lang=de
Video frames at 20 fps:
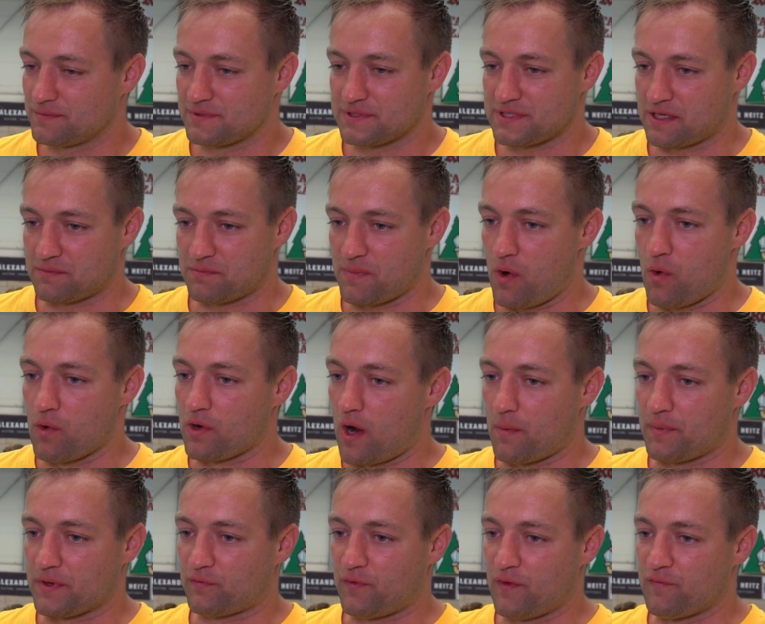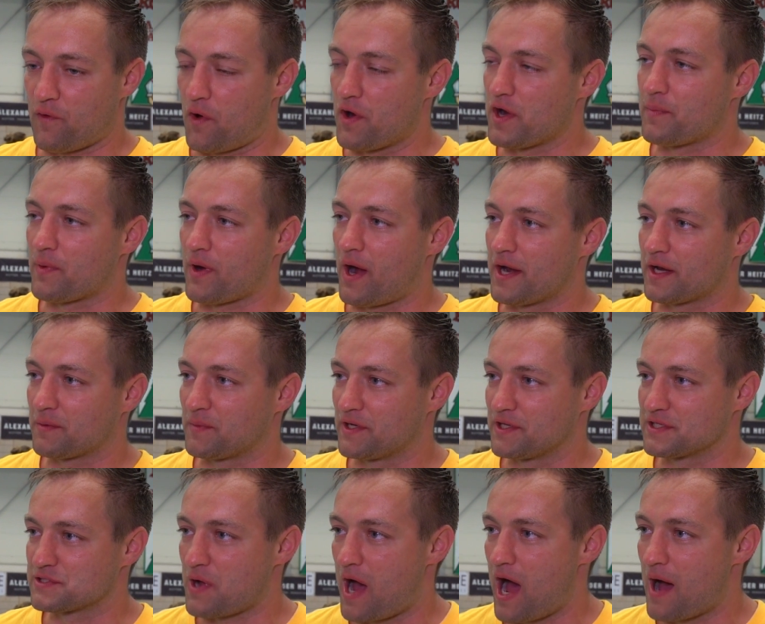Es hat mir unglaublich viel Freude bereitet, mit
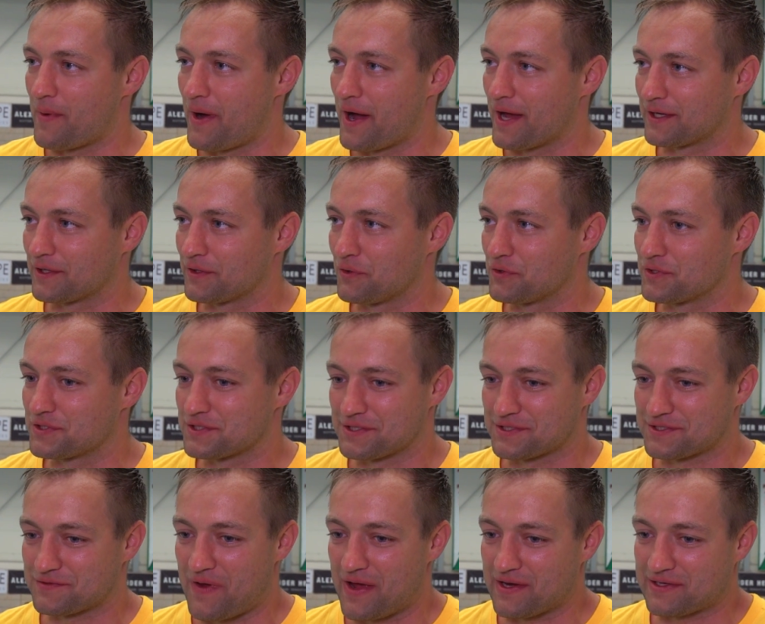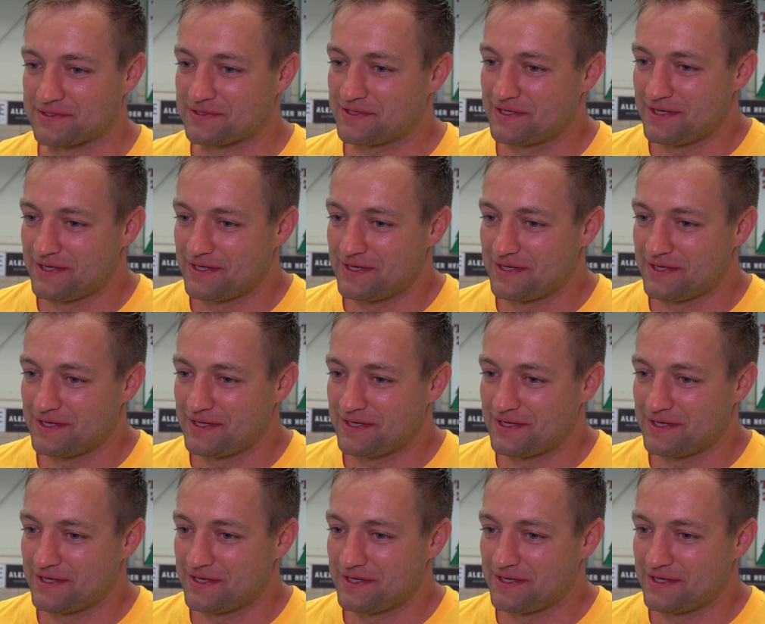ihnen zu arbeiten und ich werde